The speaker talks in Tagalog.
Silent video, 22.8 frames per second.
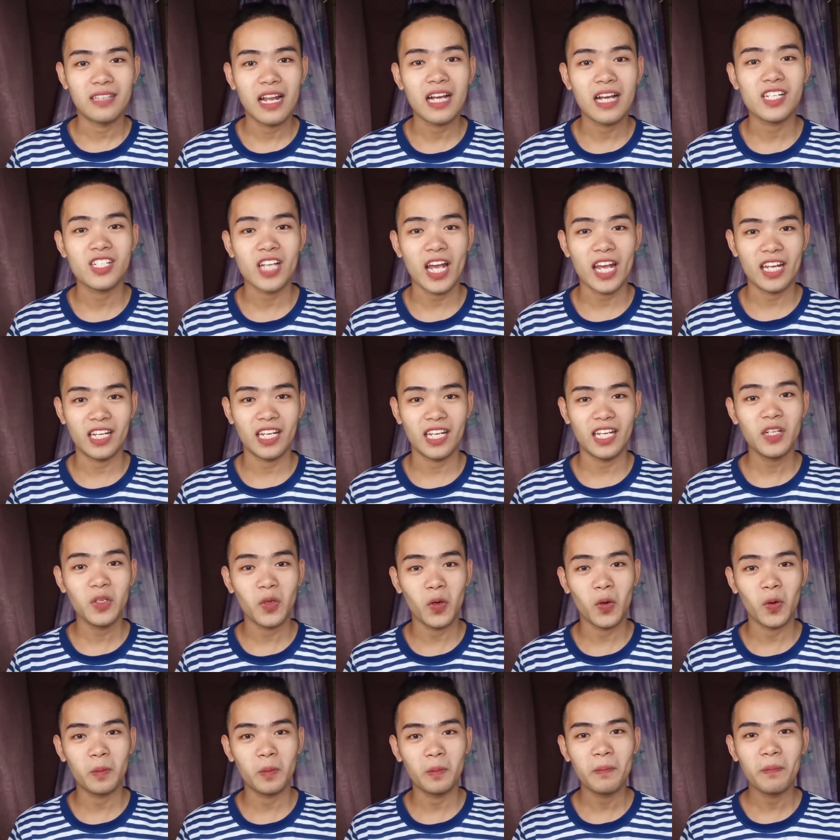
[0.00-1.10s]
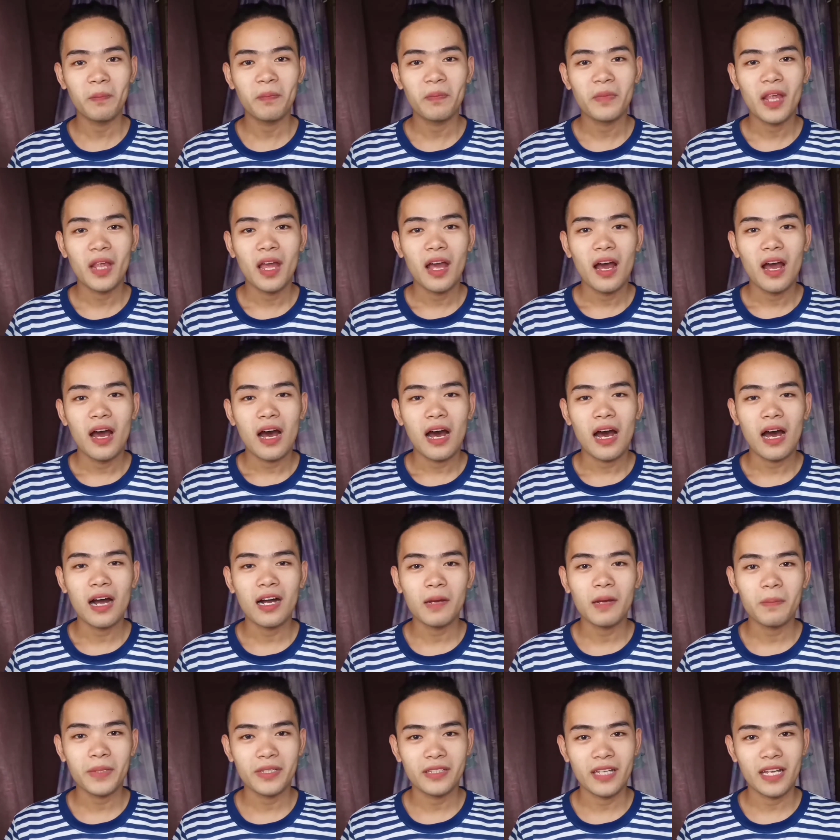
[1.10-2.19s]
Hindi lang siya iniinom. Ang
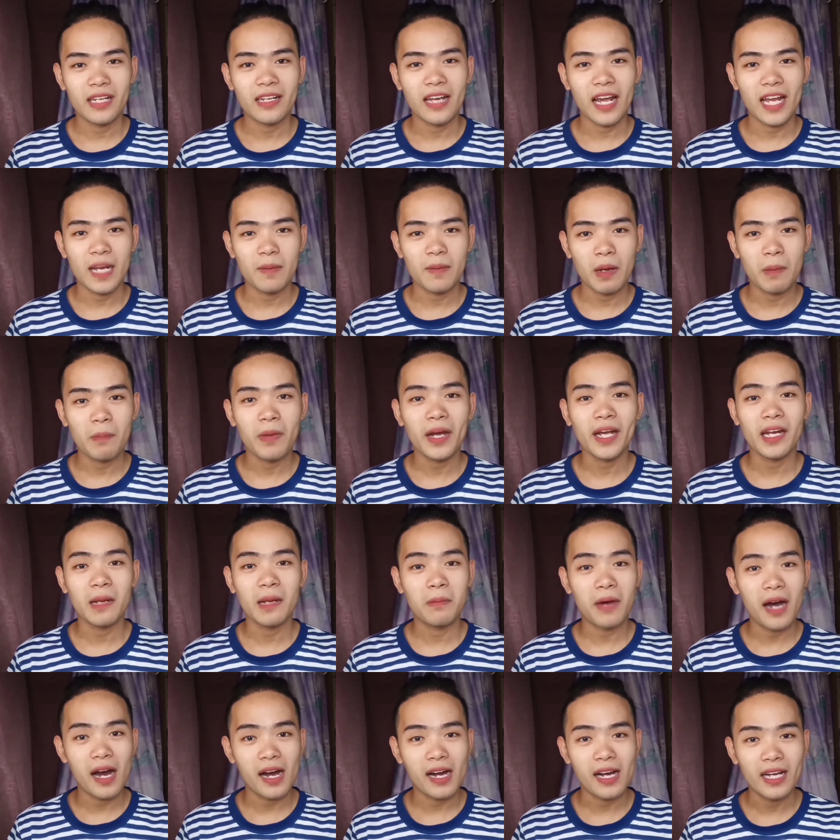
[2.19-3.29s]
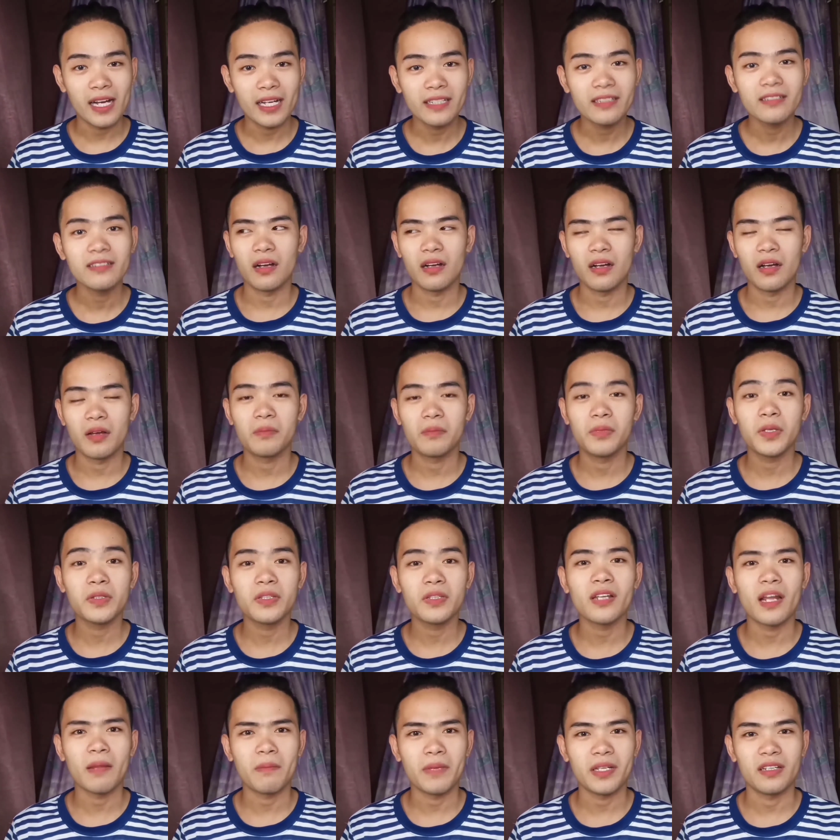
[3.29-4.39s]
kape din ay napapakinabangan
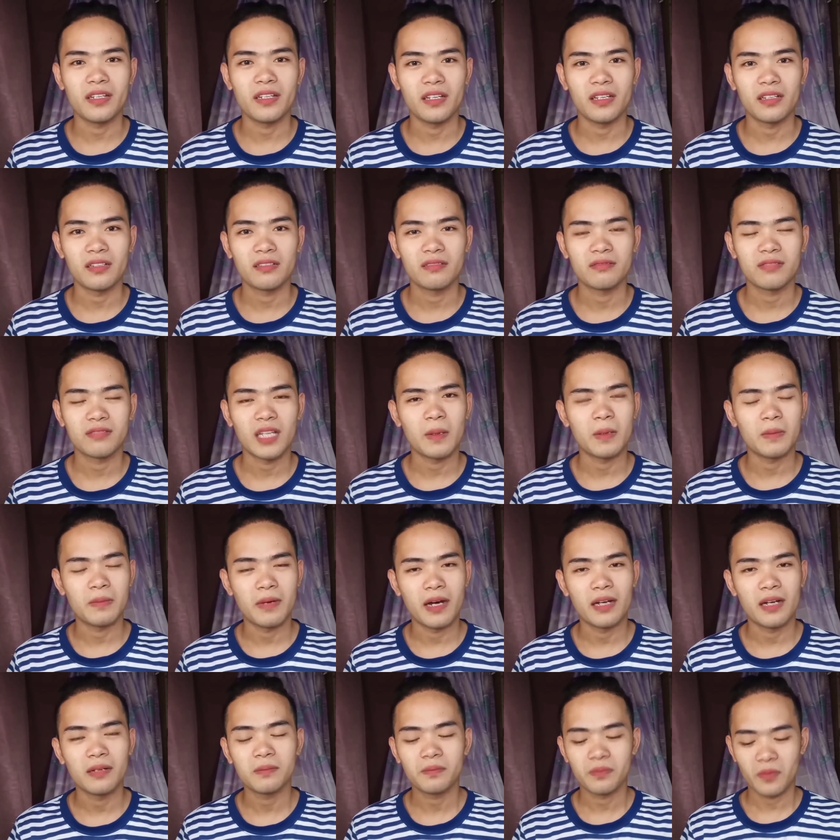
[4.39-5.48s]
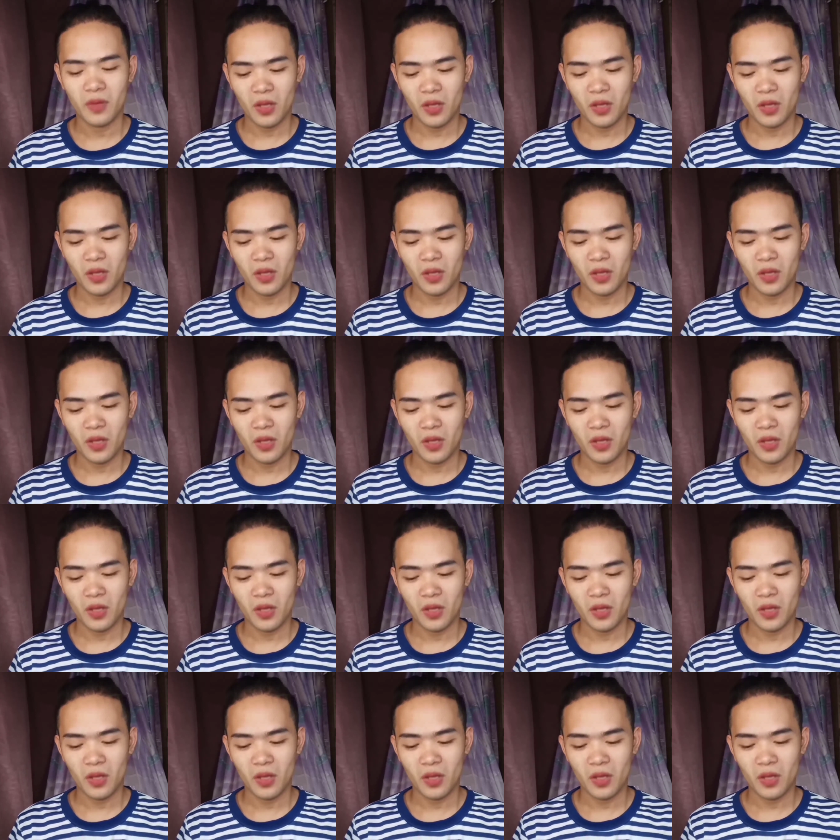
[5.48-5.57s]
beauty remedy. Tama ba?